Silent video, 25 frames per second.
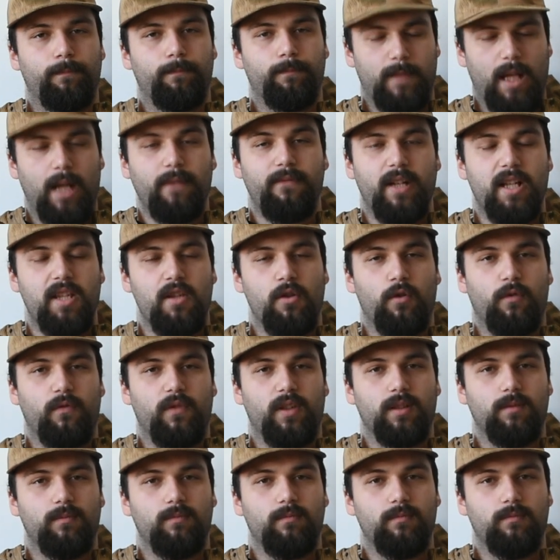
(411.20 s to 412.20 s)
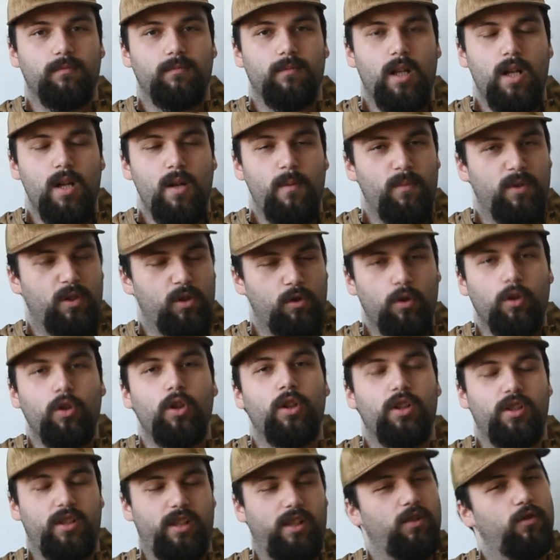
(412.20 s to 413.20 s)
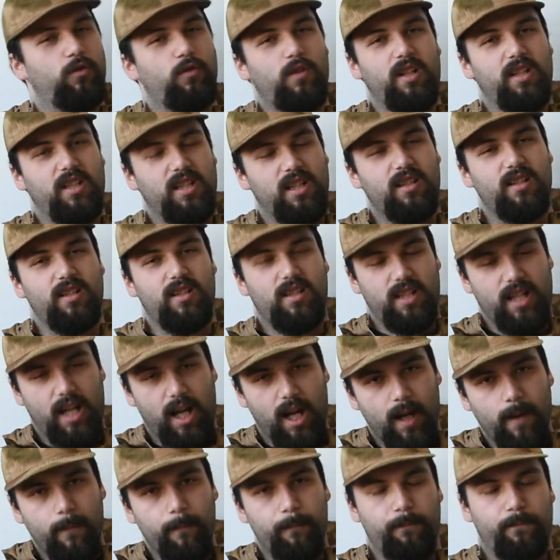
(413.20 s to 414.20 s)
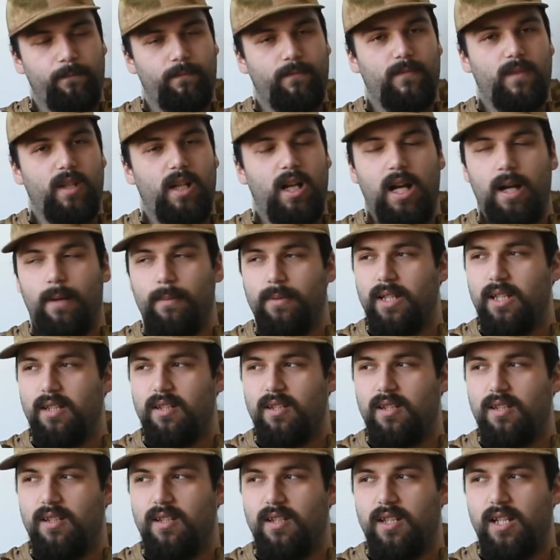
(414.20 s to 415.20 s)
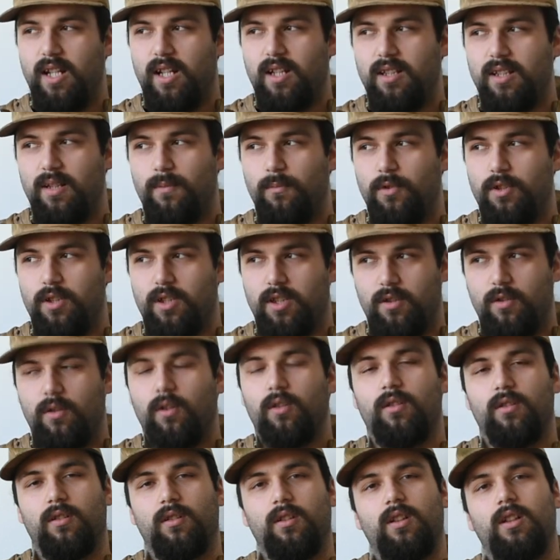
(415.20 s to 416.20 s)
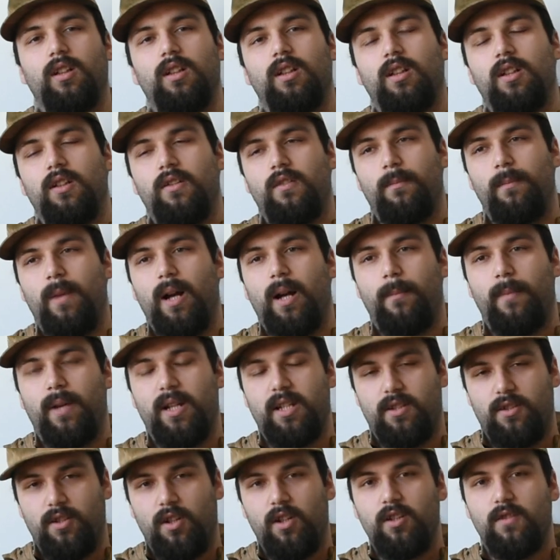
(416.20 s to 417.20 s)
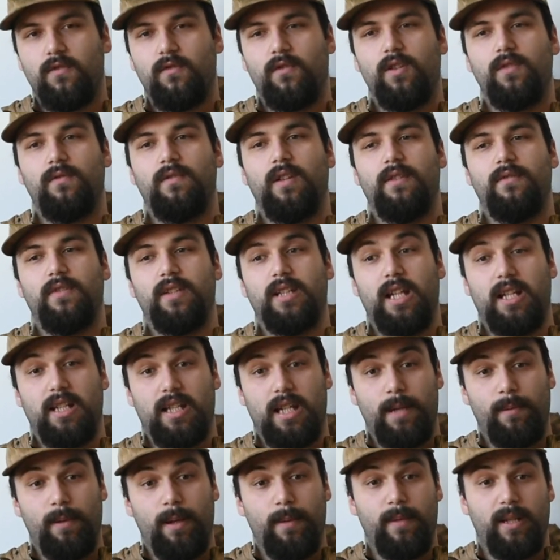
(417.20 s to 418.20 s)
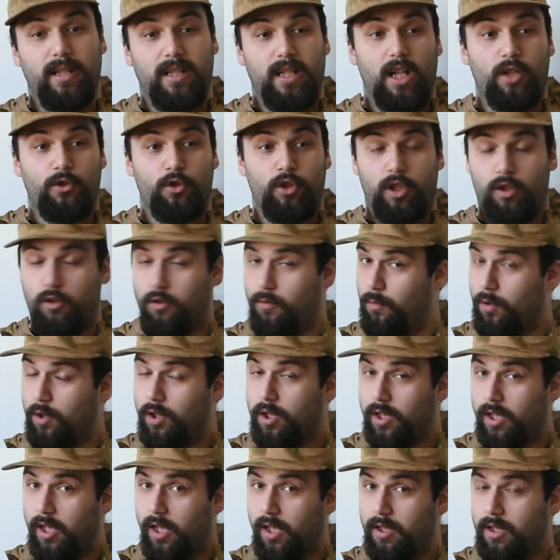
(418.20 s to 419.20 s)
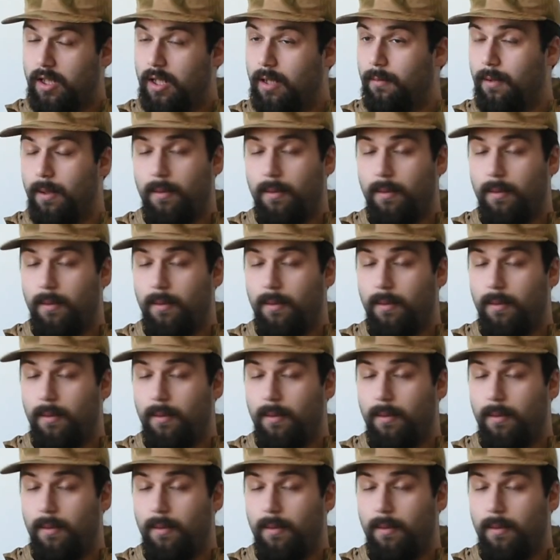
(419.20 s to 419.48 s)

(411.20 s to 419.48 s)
Ja, werden irgendwann. Mit Glück sogar dieses Jahr, aber das ist eine Sache, da muss ich gucken machen meistens Ostfront, weil wir da selber mehr Darstellungsmöglichkeiten haben.